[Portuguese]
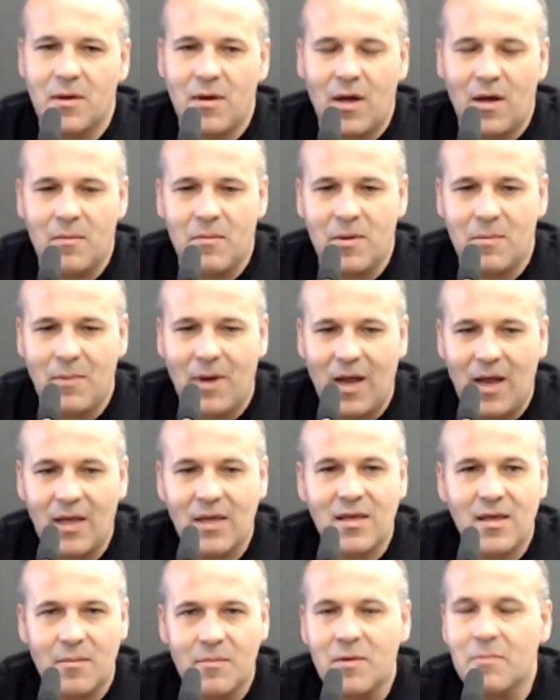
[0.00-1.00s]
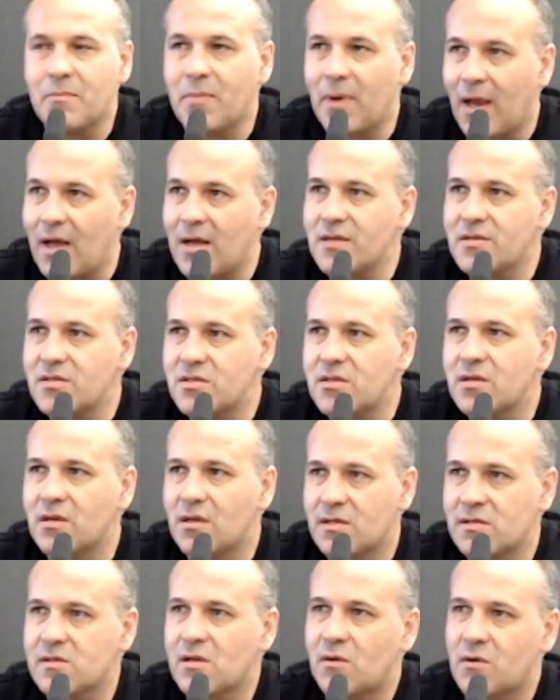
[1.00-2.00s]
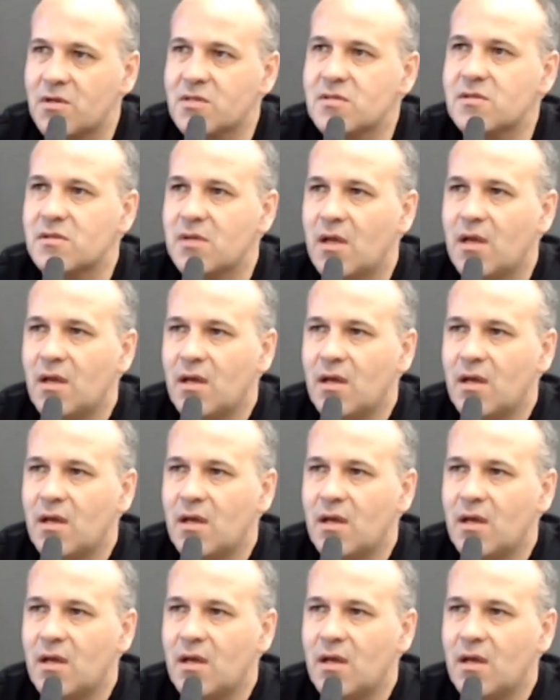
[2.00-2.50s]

Abimac e a Abiplast, que são as,